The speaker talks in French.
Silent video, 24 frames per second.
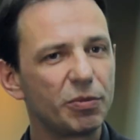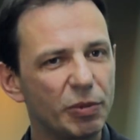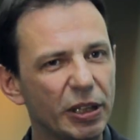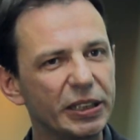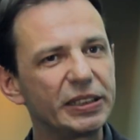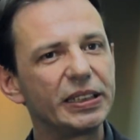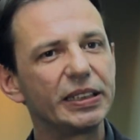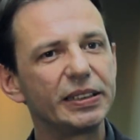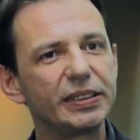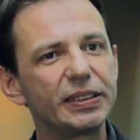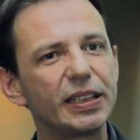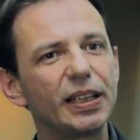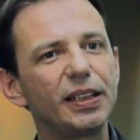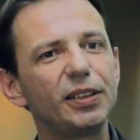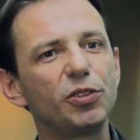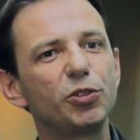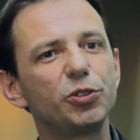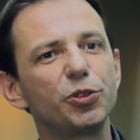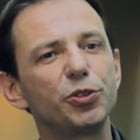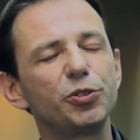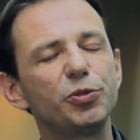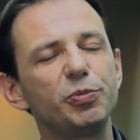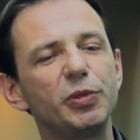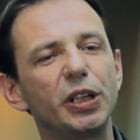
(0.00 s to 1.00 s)
Bah, c'est ça
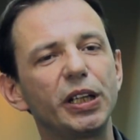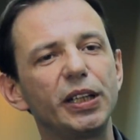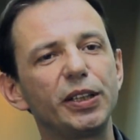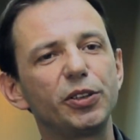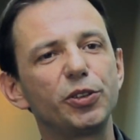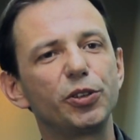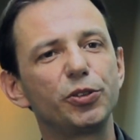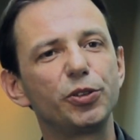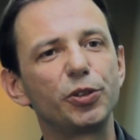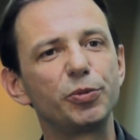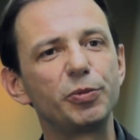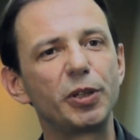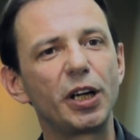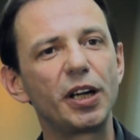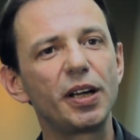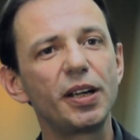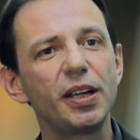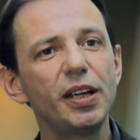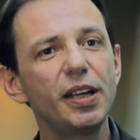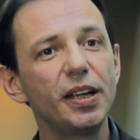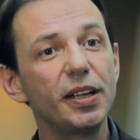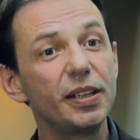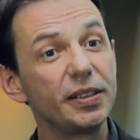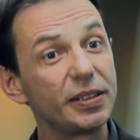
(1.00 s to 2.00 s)
l'audio numérique de demain.
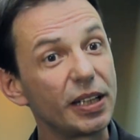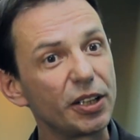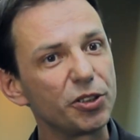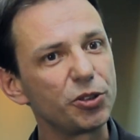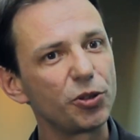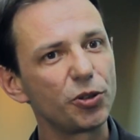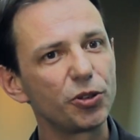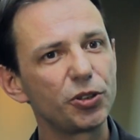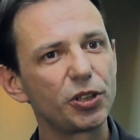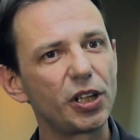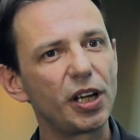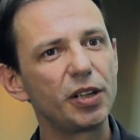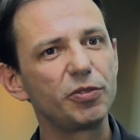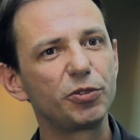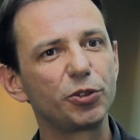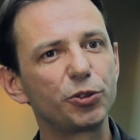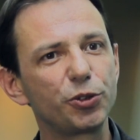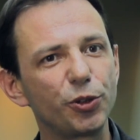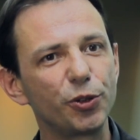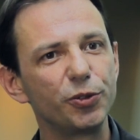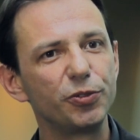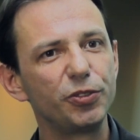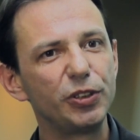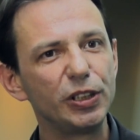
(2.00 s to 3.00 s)
Ça changera
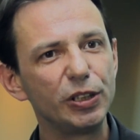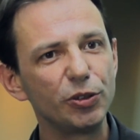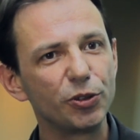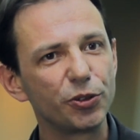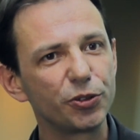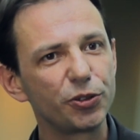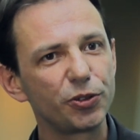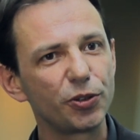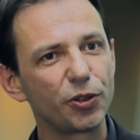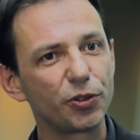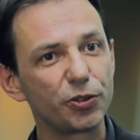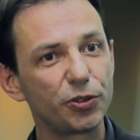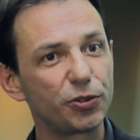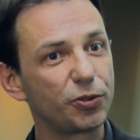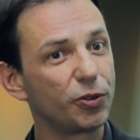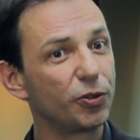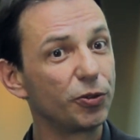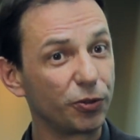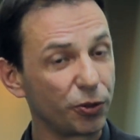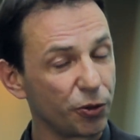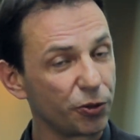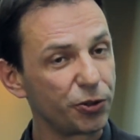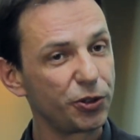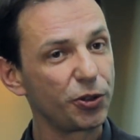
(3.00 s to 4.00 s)
votre vie au sens
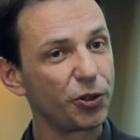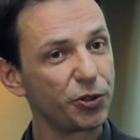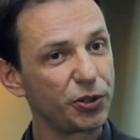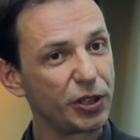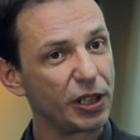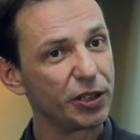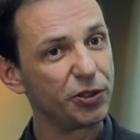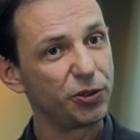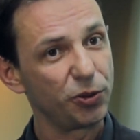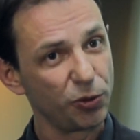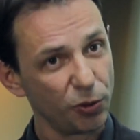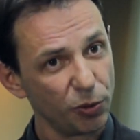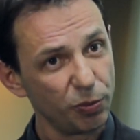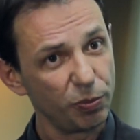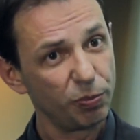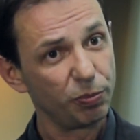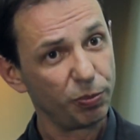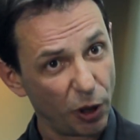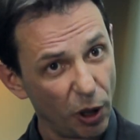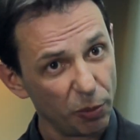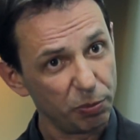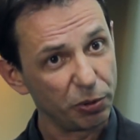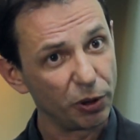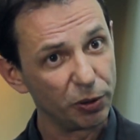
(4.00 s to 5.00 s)
vos sensations
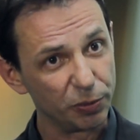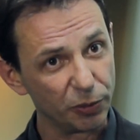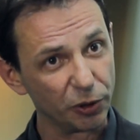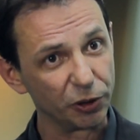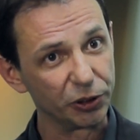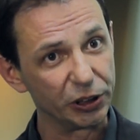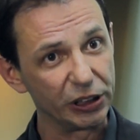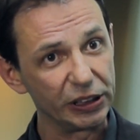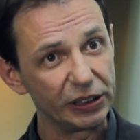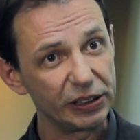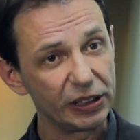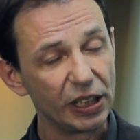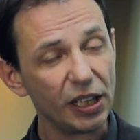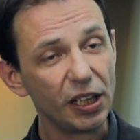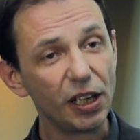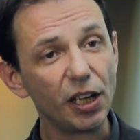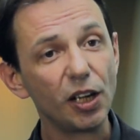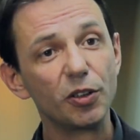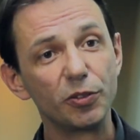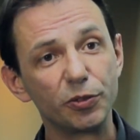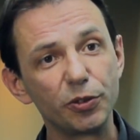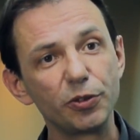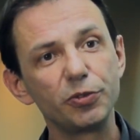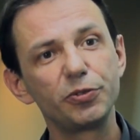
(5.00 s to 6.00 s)
proprement dites
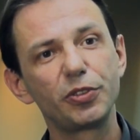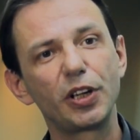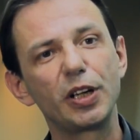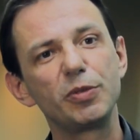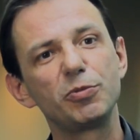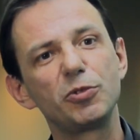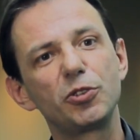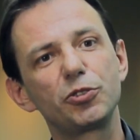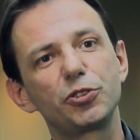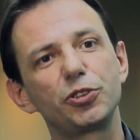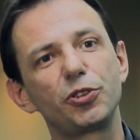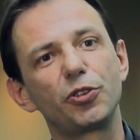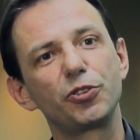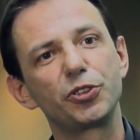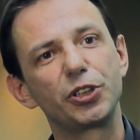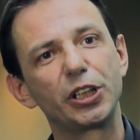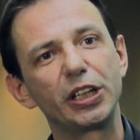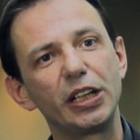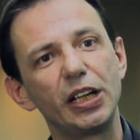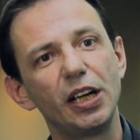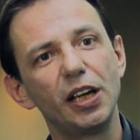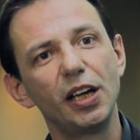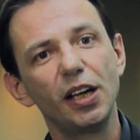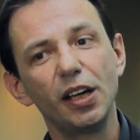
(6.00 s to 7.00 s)
vont vraiment
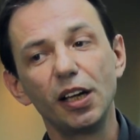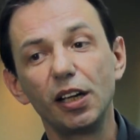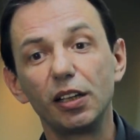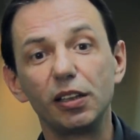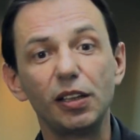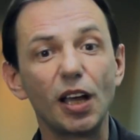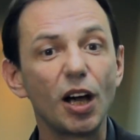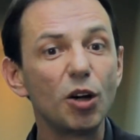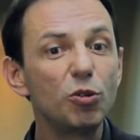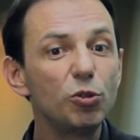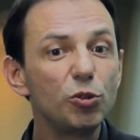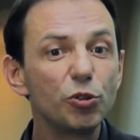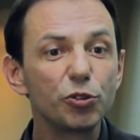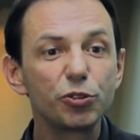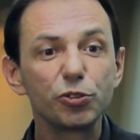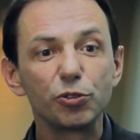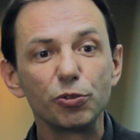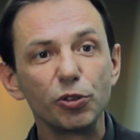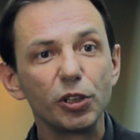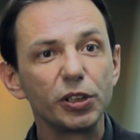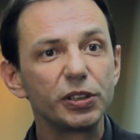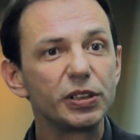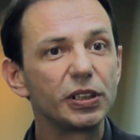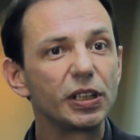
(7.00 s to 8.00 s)
changer. Là où le
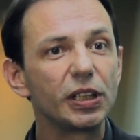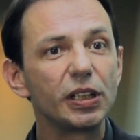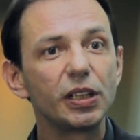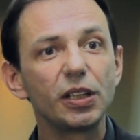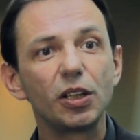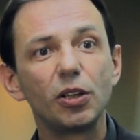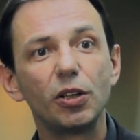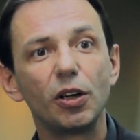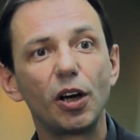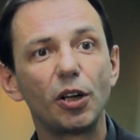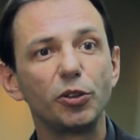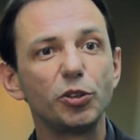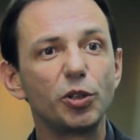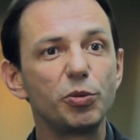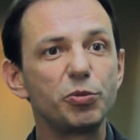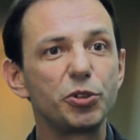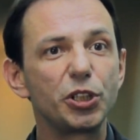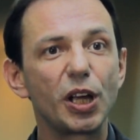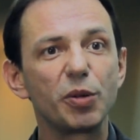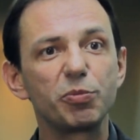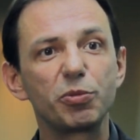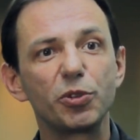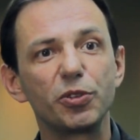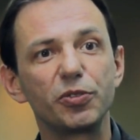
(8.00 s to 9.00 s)
son était euh, un
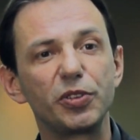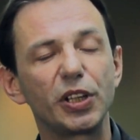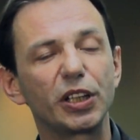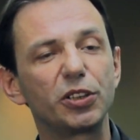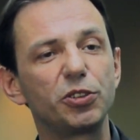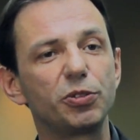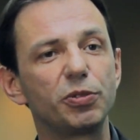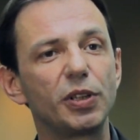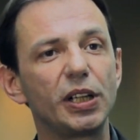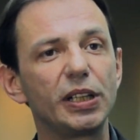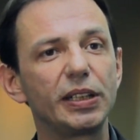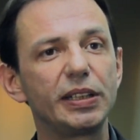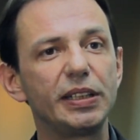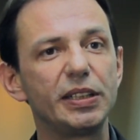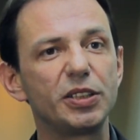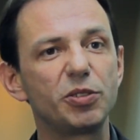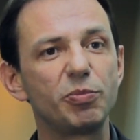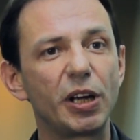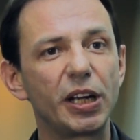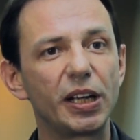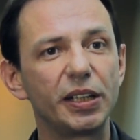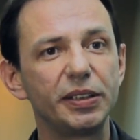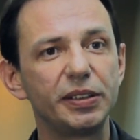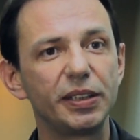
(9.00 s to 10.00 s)
objet un peu virtuel qui se
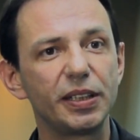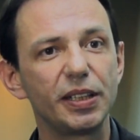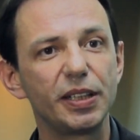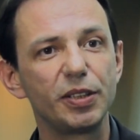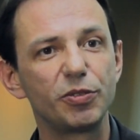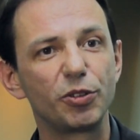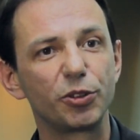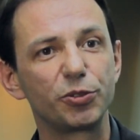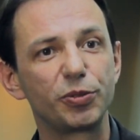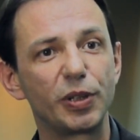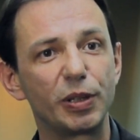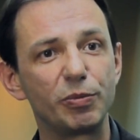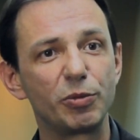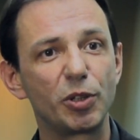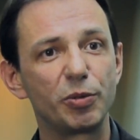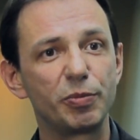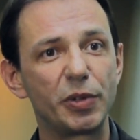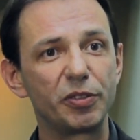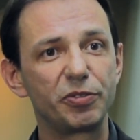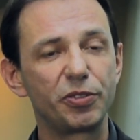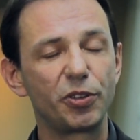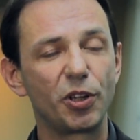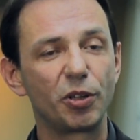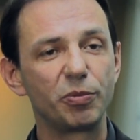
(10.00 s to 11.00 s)
baladait éventuellement
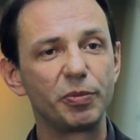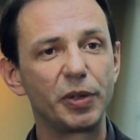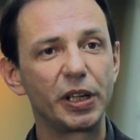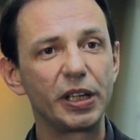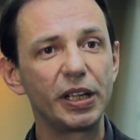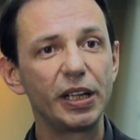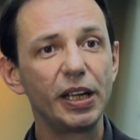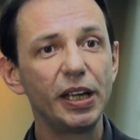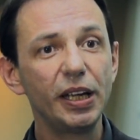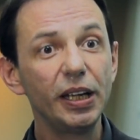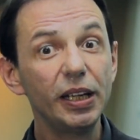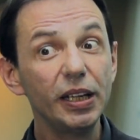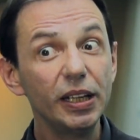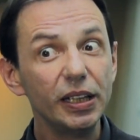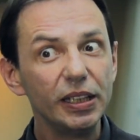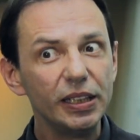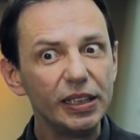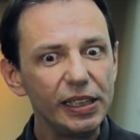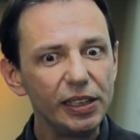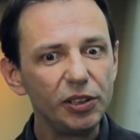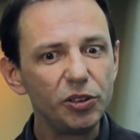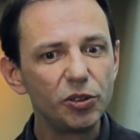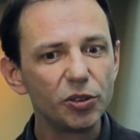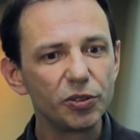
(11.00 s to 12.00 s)
m'informer,
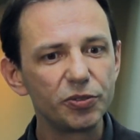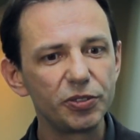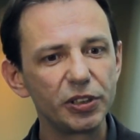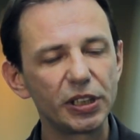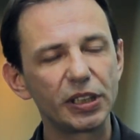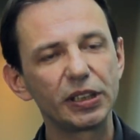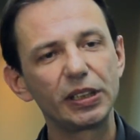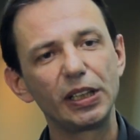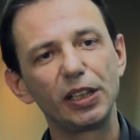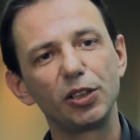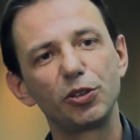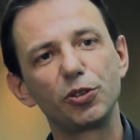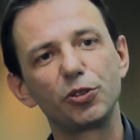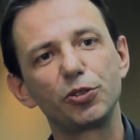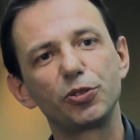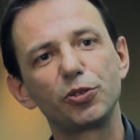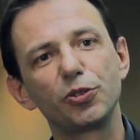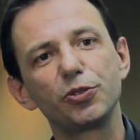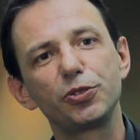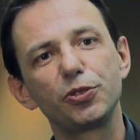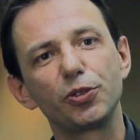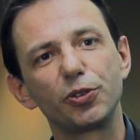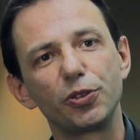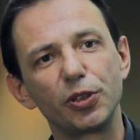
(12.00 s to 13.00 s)
il devient quelque
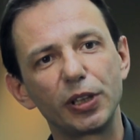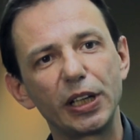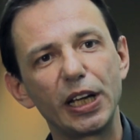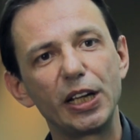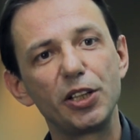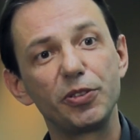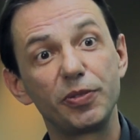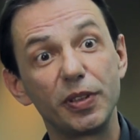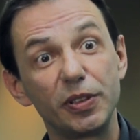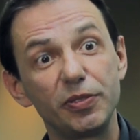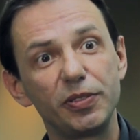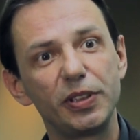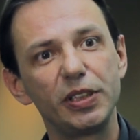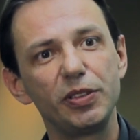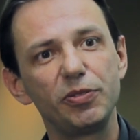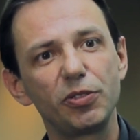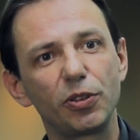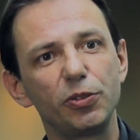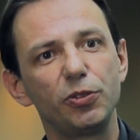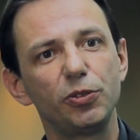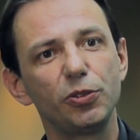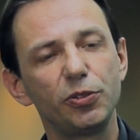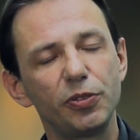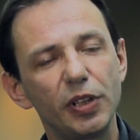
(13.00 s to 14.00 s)
chose sur lequel je vais
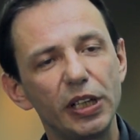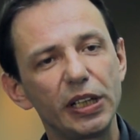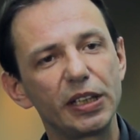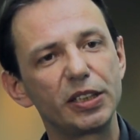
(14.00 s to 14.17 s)
vivre une nouvelle